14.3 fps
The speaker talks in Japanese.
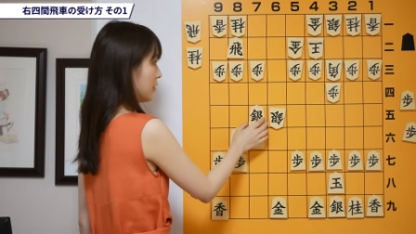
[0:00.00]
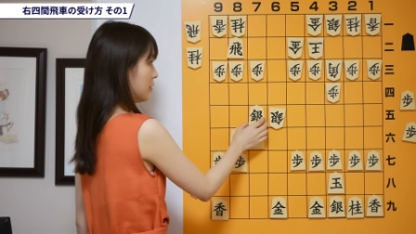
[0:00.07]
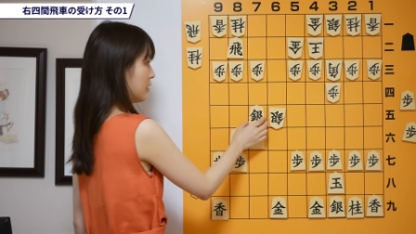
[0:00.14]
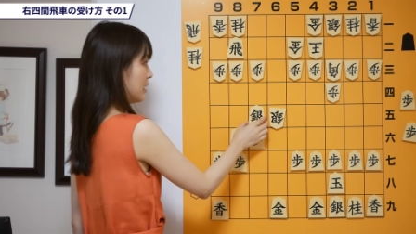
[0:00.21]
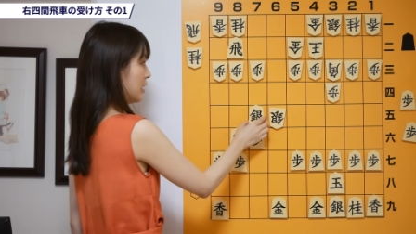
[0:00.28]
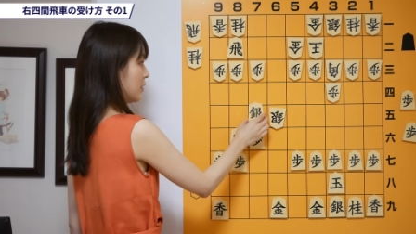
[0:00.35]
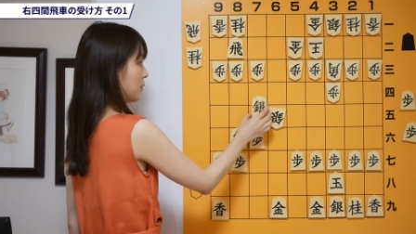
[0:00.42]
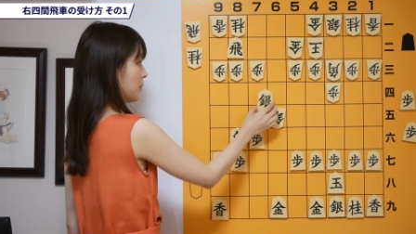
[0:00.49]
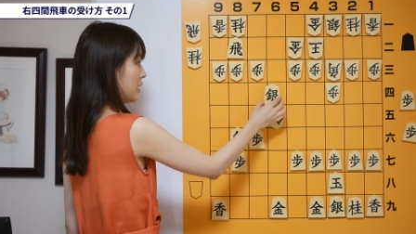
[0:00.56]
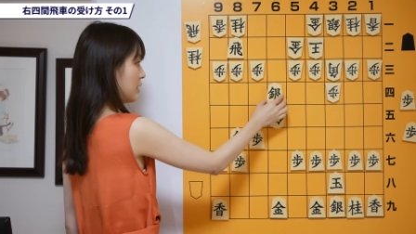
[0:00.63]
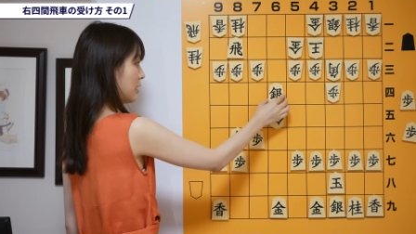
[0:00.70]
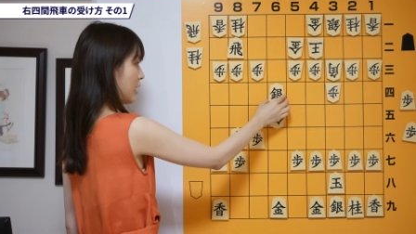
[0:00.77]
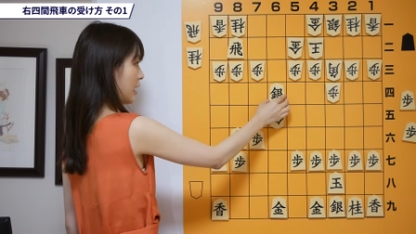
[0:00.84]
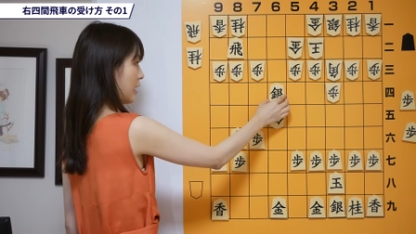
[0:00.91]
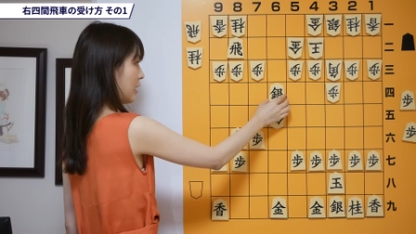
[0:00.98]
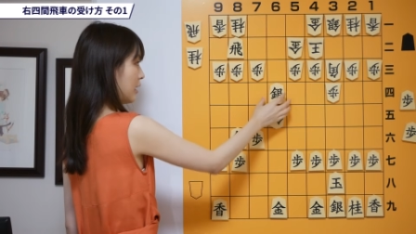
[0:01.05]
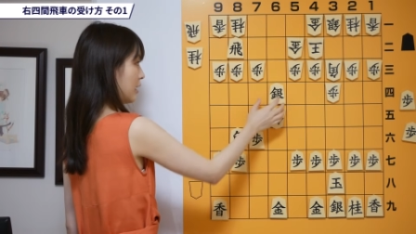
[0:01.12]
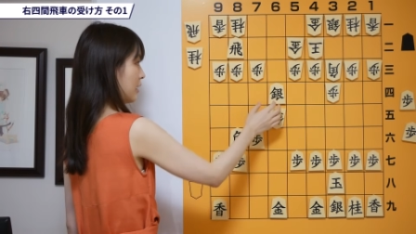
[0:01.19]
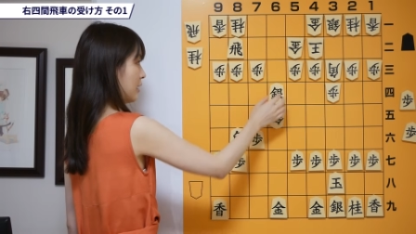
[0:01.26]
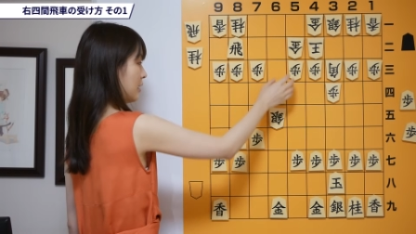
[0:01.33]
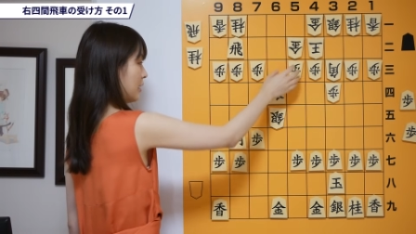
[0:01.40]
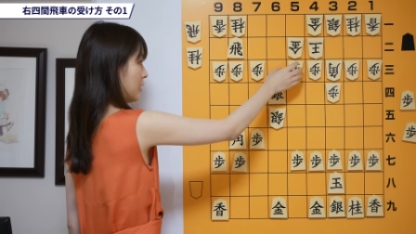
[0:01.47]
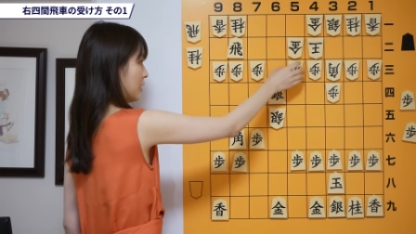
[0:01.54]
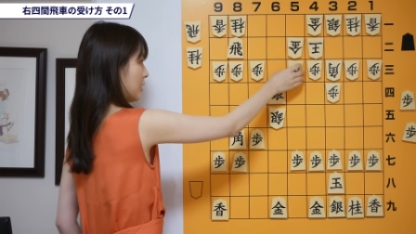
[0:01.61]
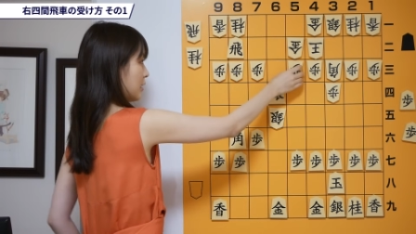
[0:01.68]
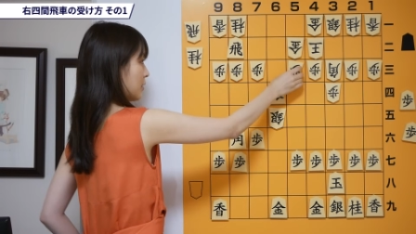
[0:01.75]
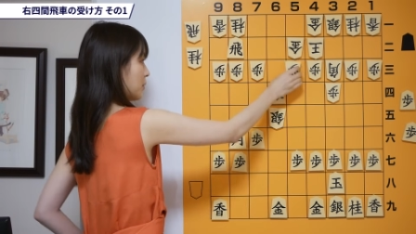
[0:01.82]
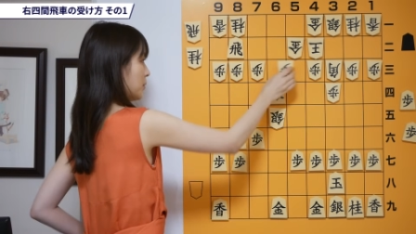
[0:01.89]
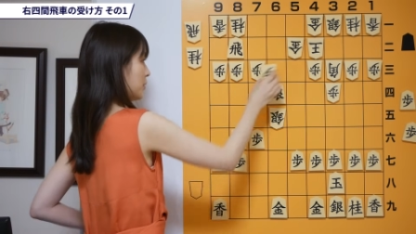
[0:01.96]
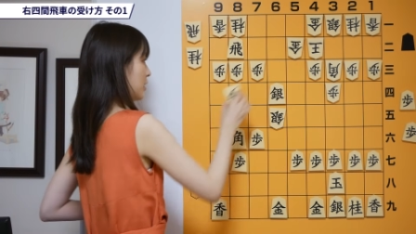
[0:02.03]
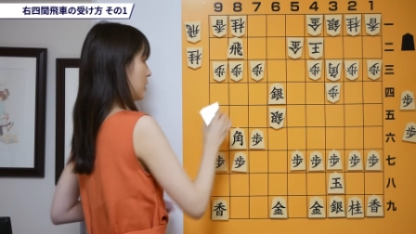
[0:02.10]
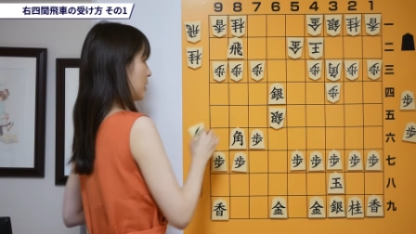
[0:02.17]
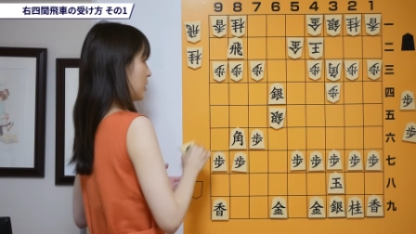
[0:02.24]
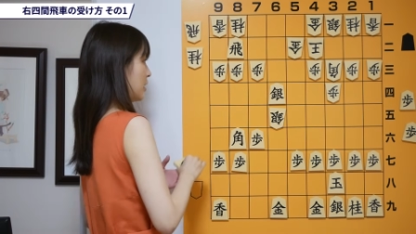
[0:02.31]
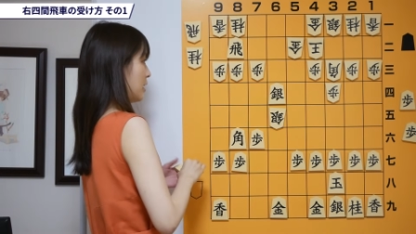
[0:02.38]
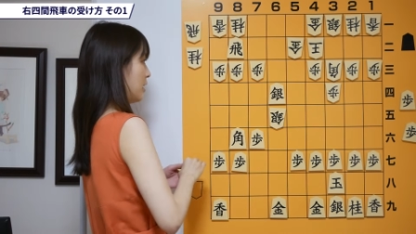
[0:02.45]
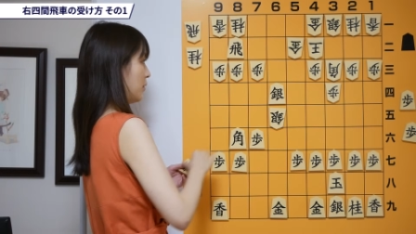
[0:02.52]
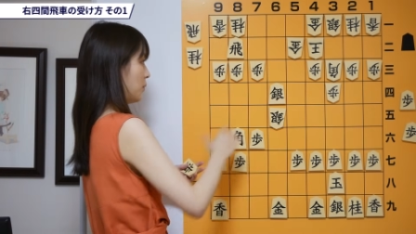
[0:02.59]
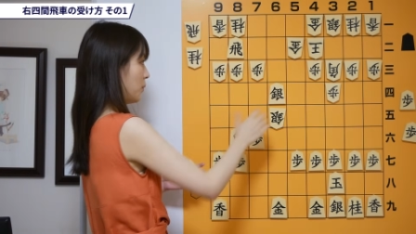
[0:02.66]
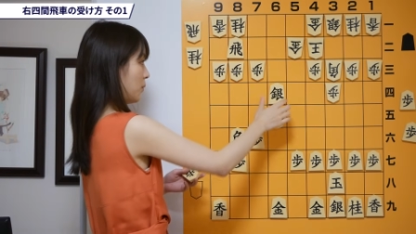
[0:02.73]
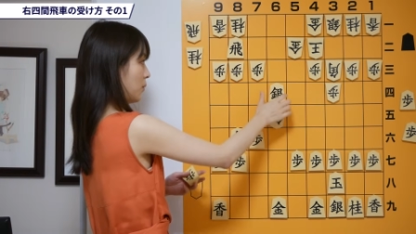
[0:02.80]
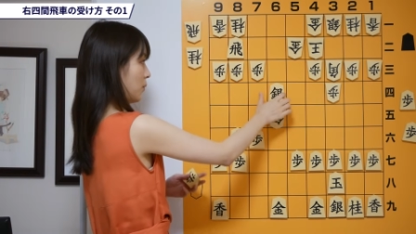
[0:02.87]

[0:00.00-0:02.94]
銀を出てごさん銀成を